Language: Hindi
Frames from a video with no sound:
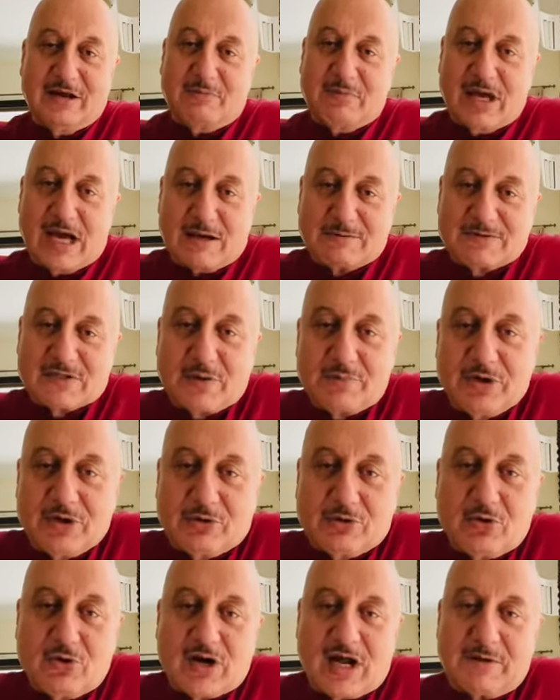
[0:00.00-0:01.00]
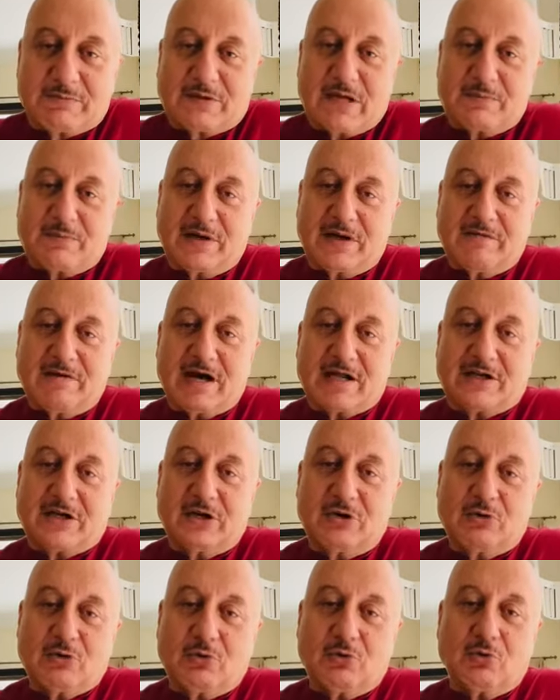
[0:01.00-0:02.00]
मैं आप सभी को और आपके परिवार के
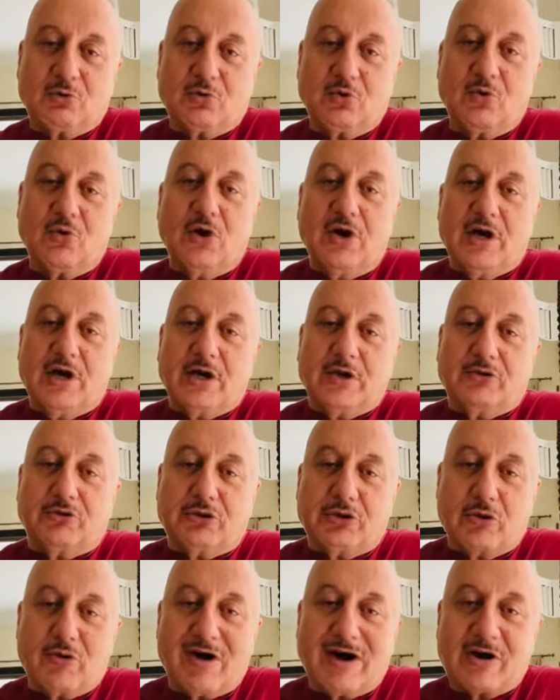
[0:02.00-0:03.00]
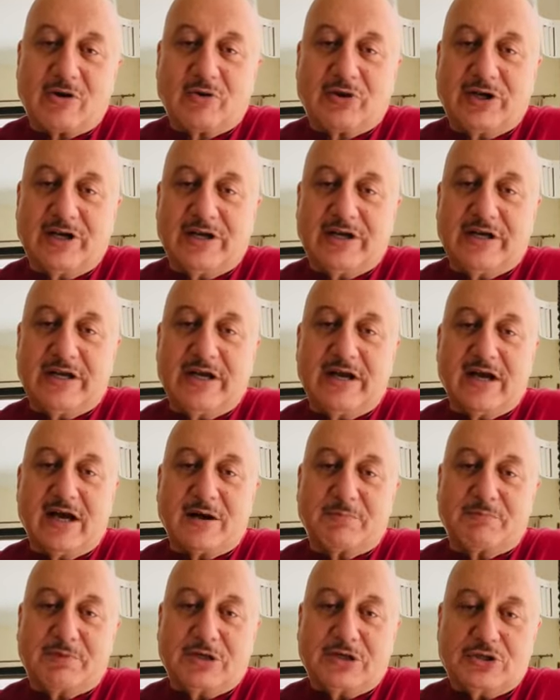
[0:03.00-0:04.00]
लोगों को इन त्योहारों के लिए
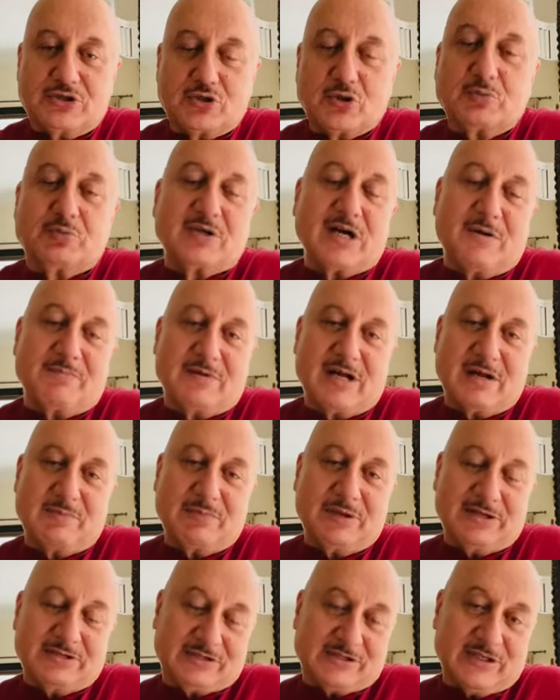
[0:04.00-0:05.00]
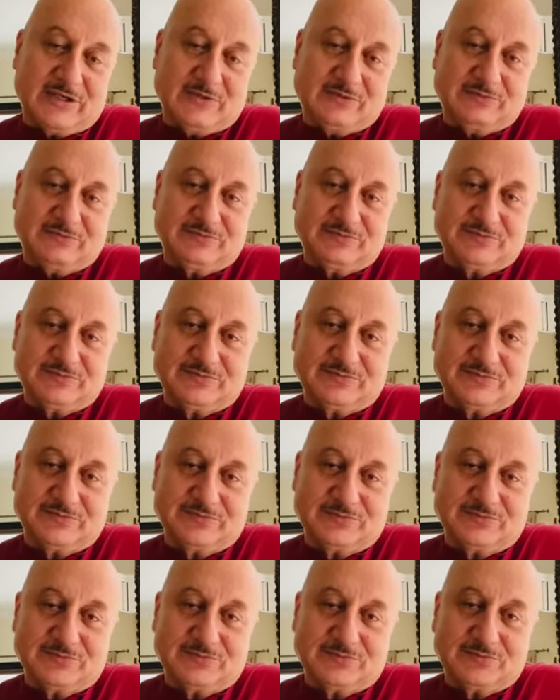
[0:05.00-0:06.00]
अपनी शुभकामनाएं भेजता हूँ
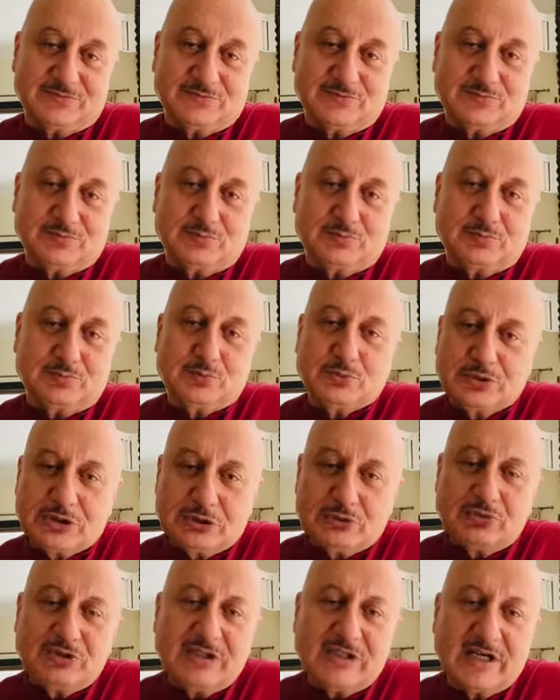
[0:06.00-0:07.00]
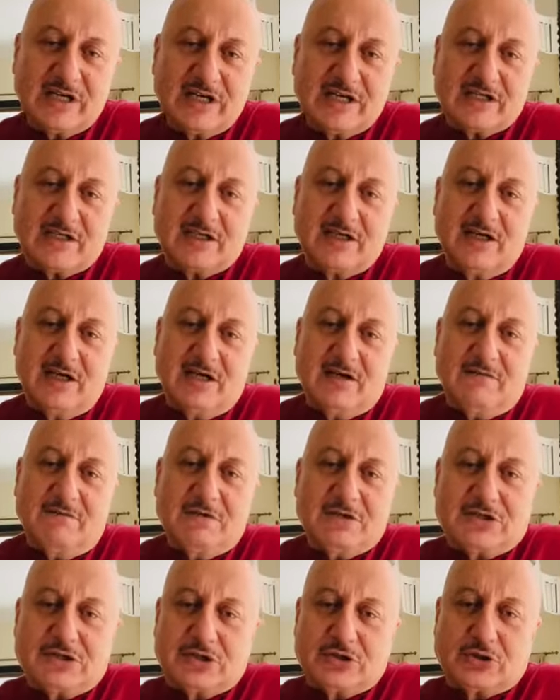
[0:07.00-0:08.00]
पूरी दुनिया एक
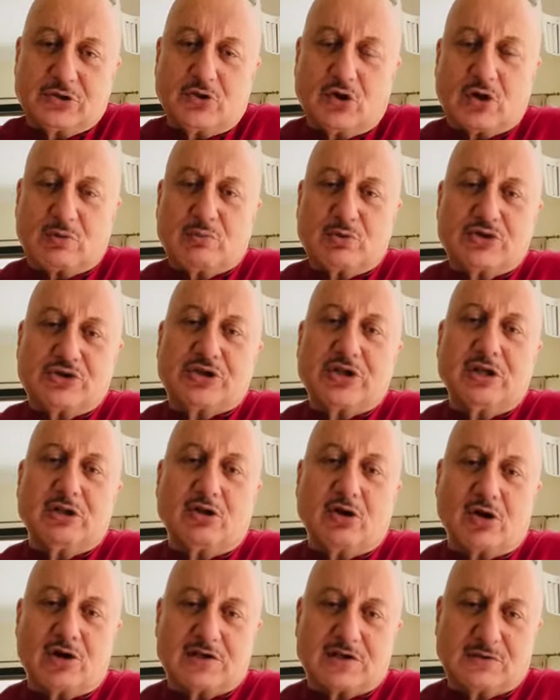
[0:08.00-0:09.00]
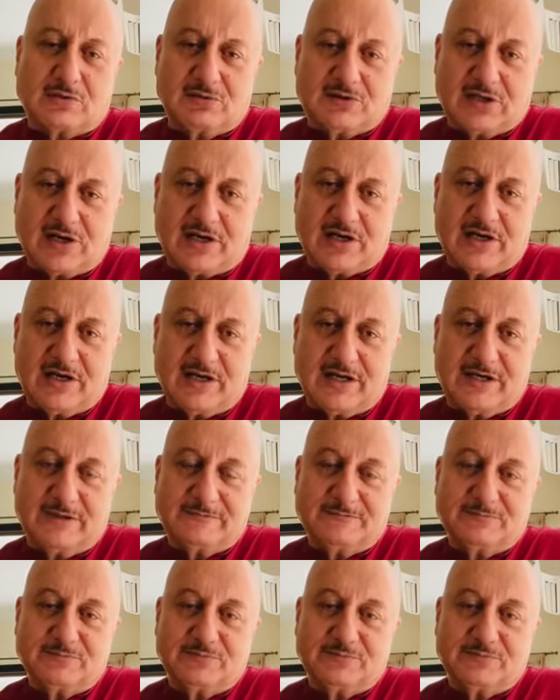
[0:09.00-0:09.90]
विचित्र और मुश्किल दौर से गुजर रही है